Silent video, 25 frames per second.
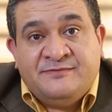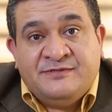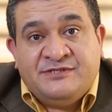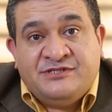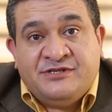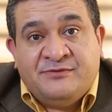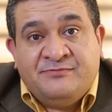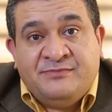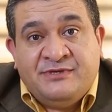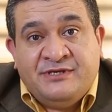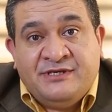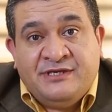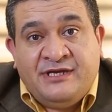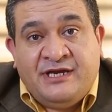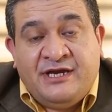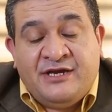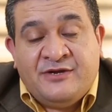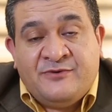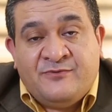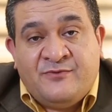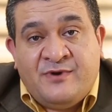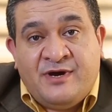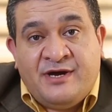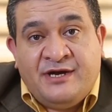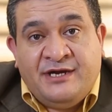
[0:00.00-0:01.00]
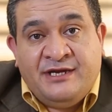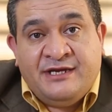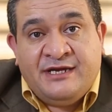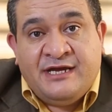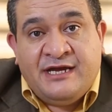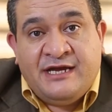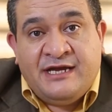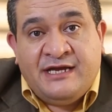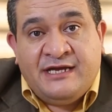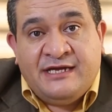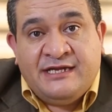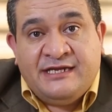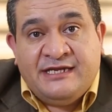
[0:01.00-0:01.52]
بجميع
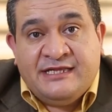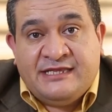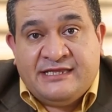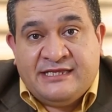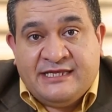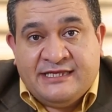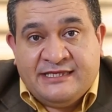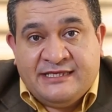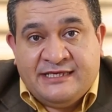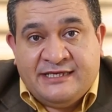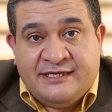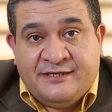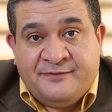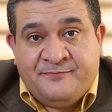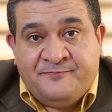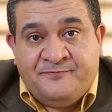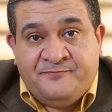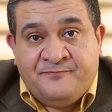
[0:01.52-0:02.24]
أنواعها للثدي